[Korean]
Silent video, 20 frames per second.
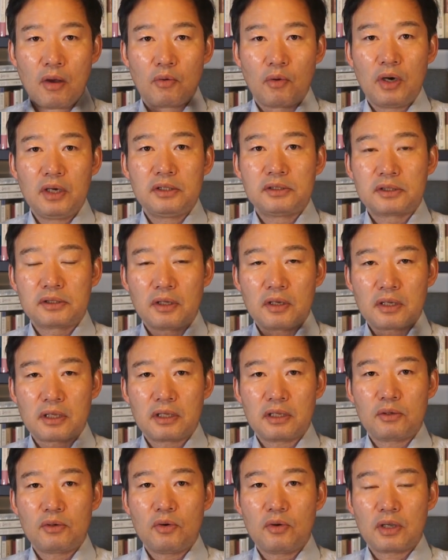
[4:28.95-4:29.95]
월성
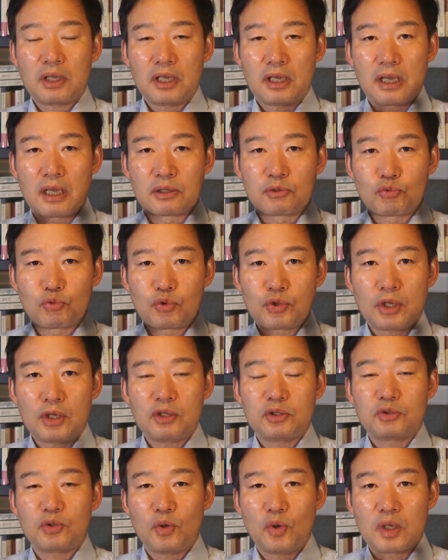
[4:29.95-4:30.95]
1호기
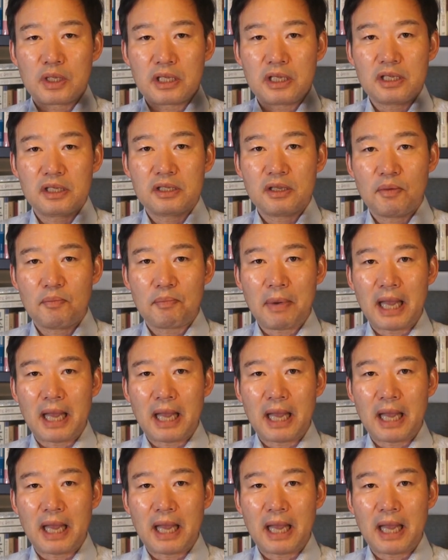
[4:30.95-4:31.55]
최소 2년